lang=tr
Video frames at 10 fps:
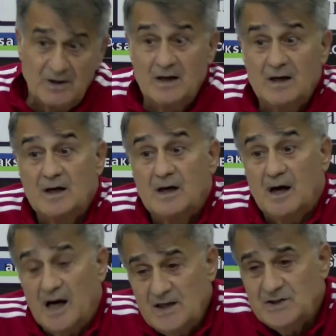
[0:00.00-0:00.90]
Ama
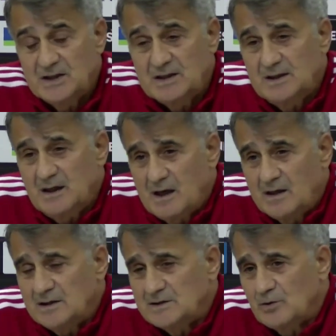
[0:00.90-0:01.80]
aynı şekilde
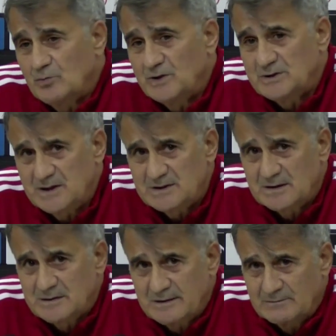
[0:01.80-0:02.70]
alan savunmasında
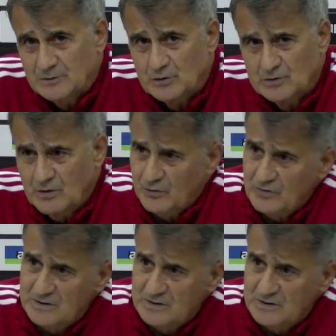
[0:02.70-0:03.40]
sıkıntılarımız oldu.